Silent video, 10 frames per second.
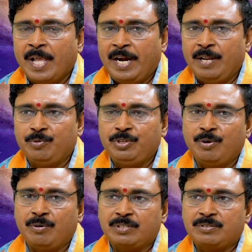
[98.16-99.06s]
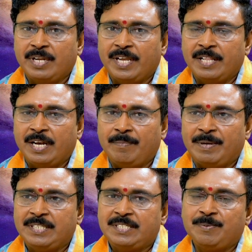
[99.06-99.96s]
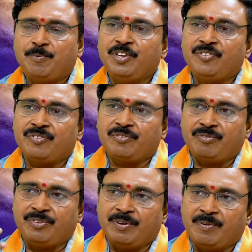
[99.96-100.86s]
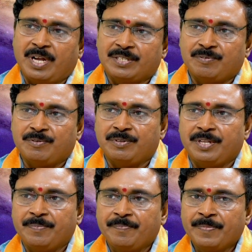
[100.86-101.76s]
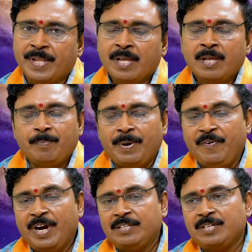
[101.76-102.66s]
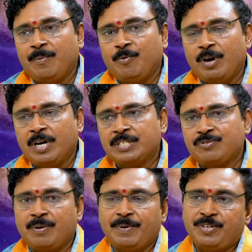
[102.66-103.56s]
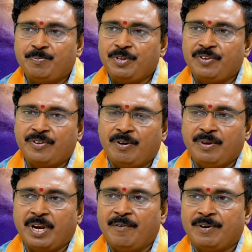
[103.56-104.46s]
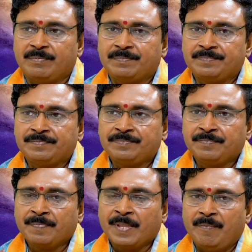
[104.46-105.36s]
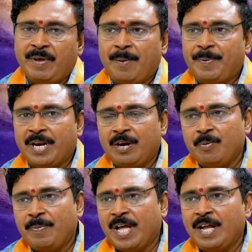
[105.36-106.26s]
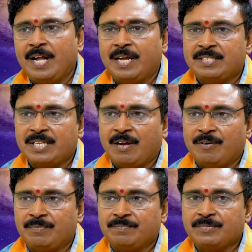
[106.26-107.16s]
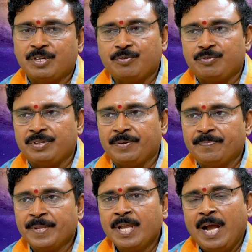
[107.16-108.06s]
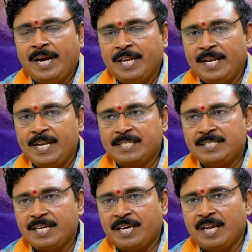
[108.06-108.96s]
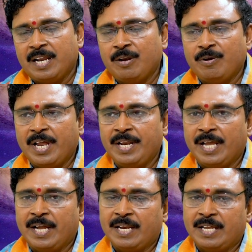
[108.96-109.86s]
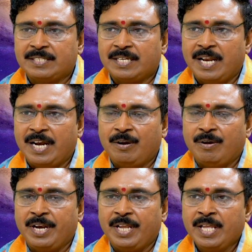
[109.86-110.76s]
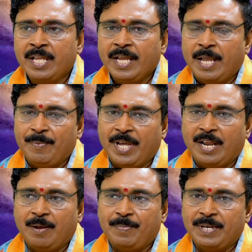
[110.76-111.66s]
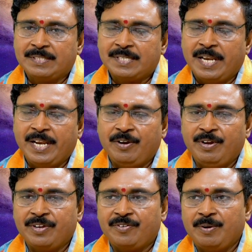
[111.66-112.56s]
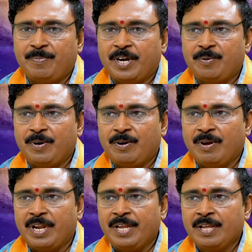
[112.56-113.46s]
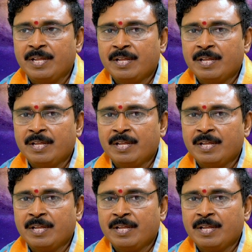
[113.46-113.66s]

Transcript: అంటే ఉద్యోగస్తులకి ఏంటంటే మంచి పొజిషన్కి వచ్చే అవకాశం ఉంటుంది ప్రైవేట్ జాబ్ హోల్డర్స్ కూడా మంచి పొజిషన్లోకి రావటం Hmm. వ్యాపారంలో బాగా కలిసి రావటం జరుగుతుంది అంటే రియల్ ఎస్టేట్ రంగంలో కానీ అగ్రికల్చర్ ల్యాండ్లో కానీ కెమికల్ కంపెనీస్ కానీ ఎడ్యుకేషన్ డిపార్ట్మెంట్లో కానీ